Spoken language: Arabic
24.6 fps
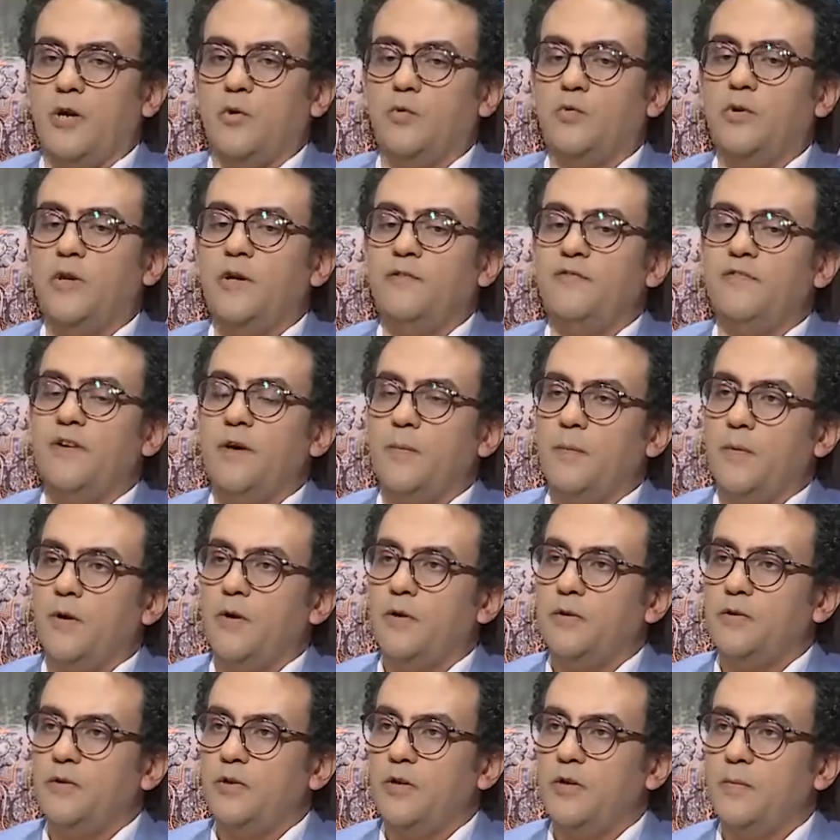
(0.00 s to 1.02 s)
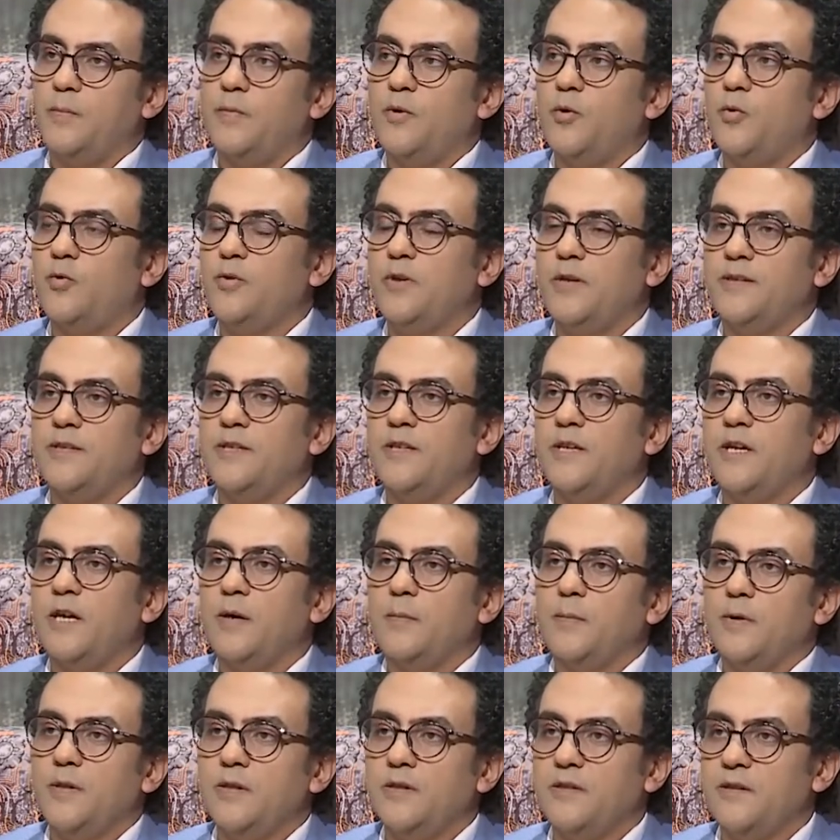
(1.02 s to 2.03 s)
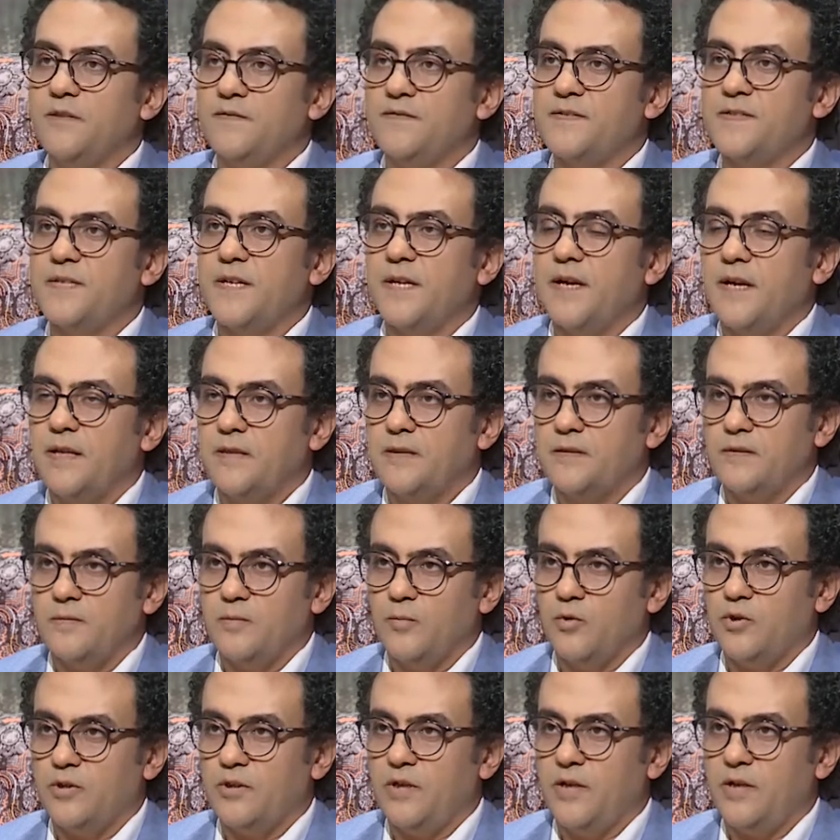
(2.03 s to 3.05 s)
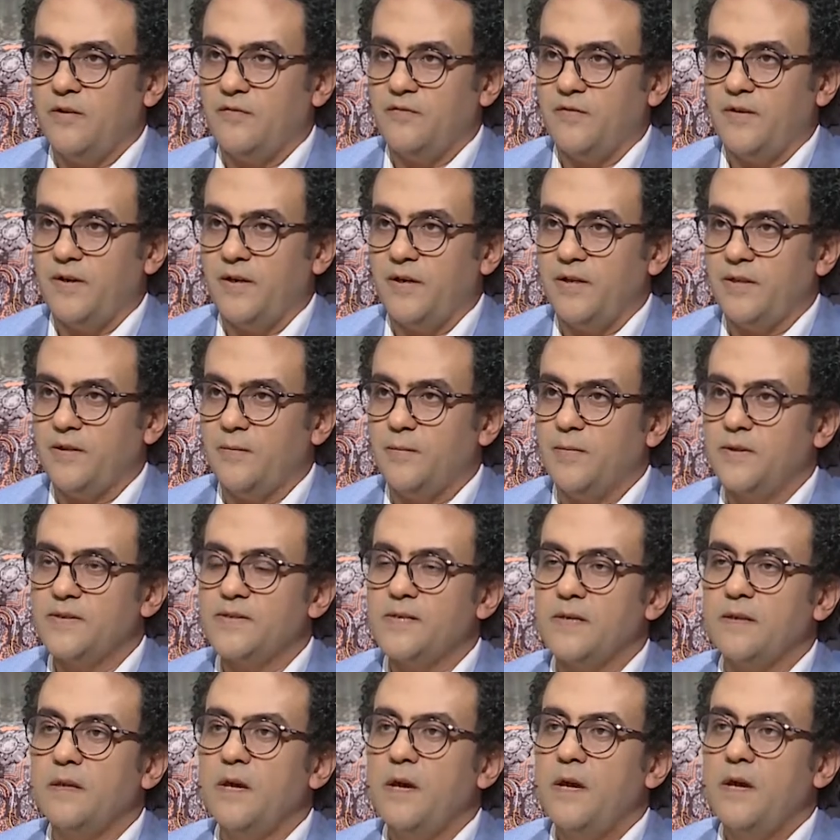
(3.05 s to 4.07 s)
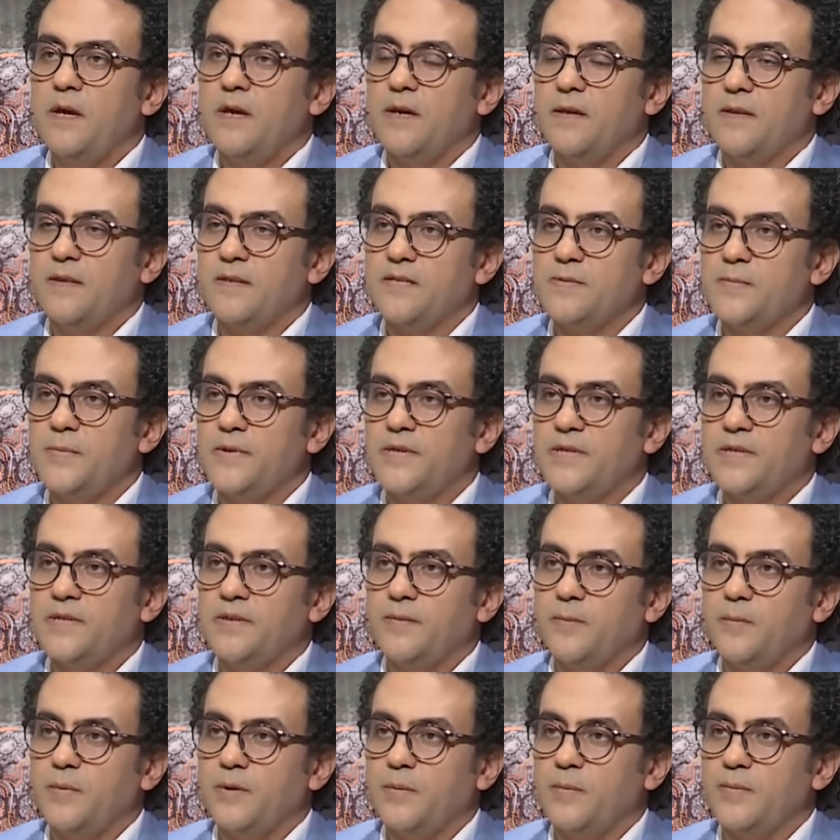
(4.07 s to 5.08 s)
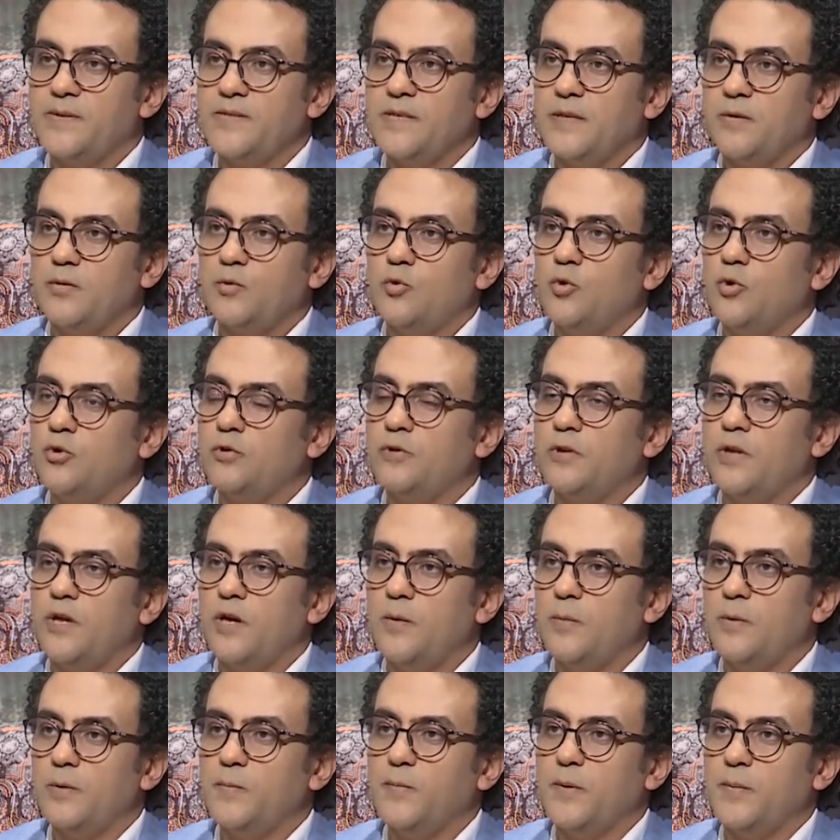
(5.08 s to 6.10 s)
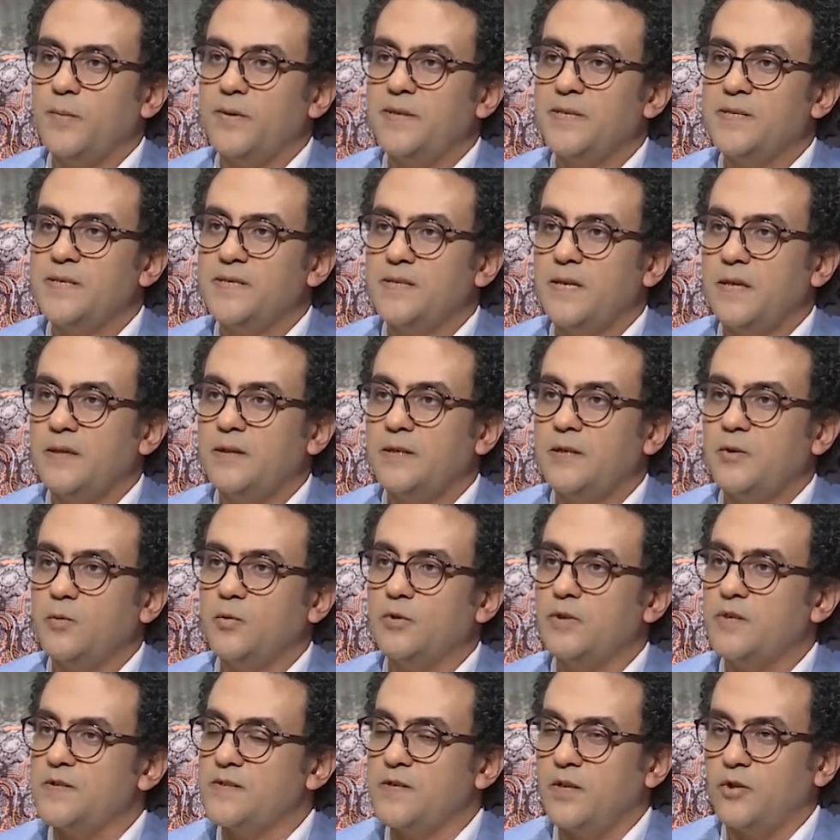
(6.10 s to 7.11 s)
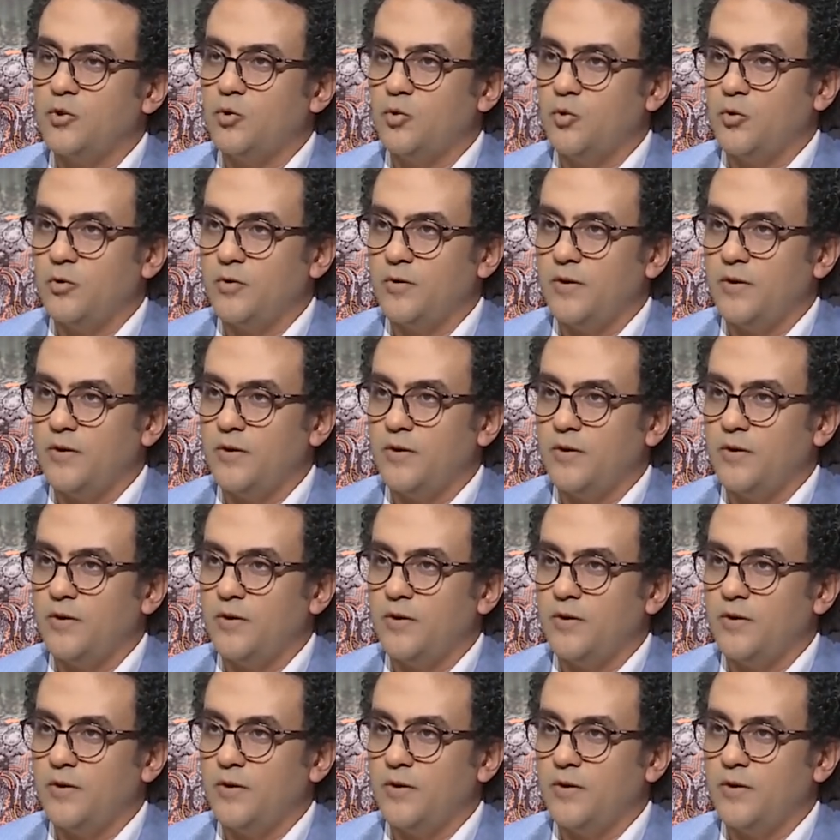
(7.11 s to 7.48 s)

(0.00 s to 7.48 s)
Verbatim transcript: او نفهم اكتر بيكون عندنا كمان تفسيرات مختلفه يعني مثلا الناس بت... مثلا تقعد تلخبط ما بين الستر والتستر